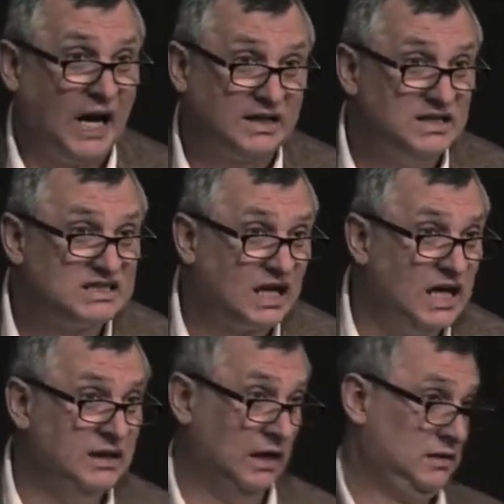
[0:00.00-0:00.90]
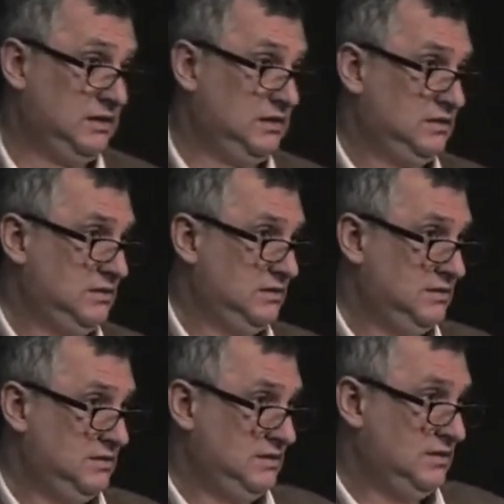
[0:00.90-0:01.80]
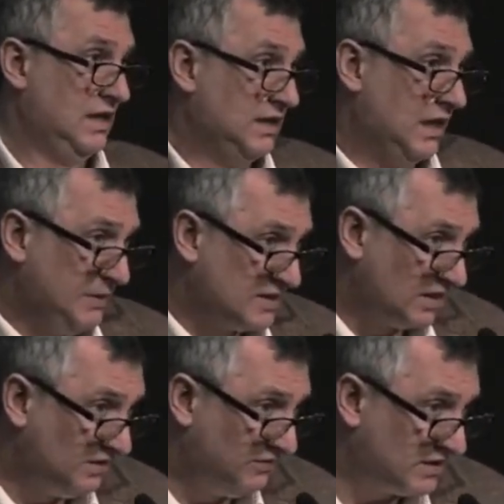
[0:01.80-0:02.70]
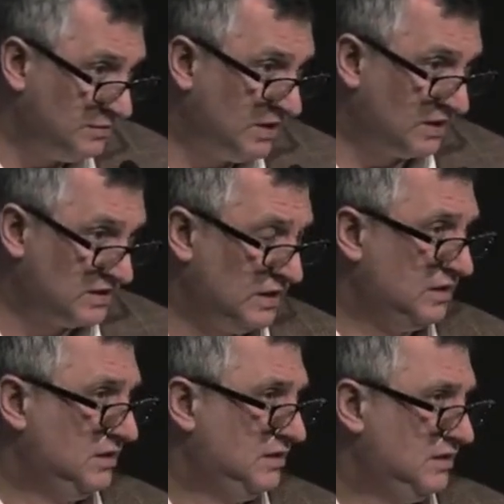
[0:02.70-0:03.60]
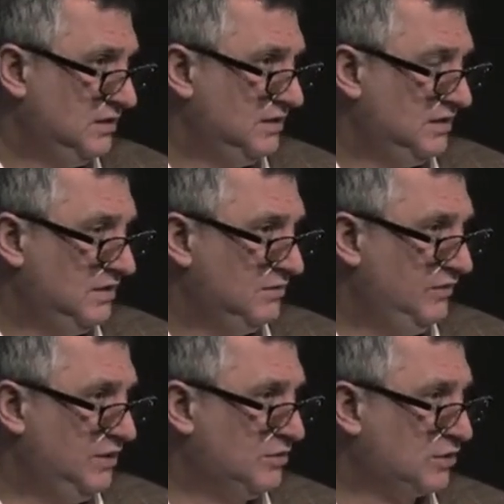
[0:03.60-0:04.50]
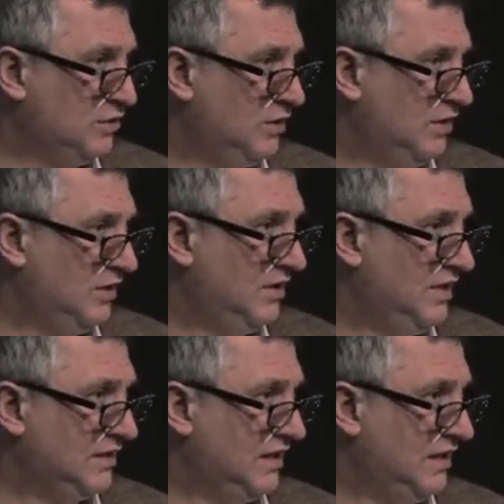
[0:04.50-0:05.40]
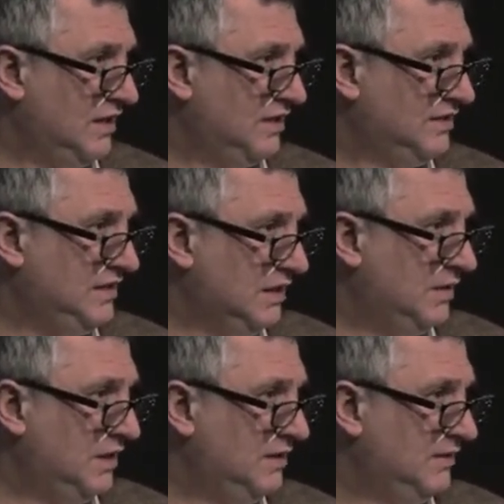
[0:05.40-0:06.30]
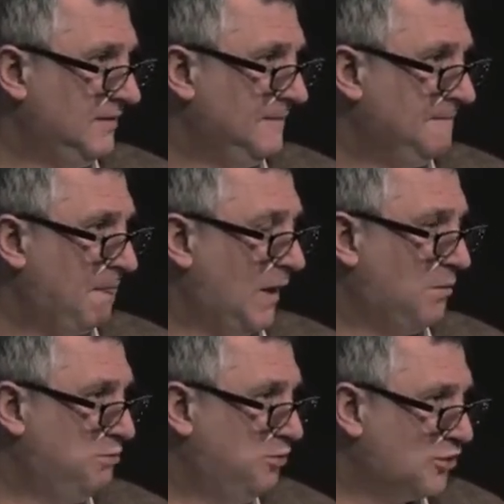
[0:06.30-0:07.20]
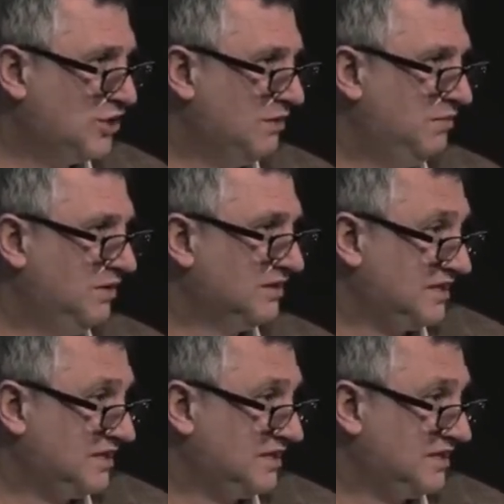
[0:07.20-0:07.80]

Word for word: как ни странно, она описана в этом тексте. Мы видим, что это тема о Божьем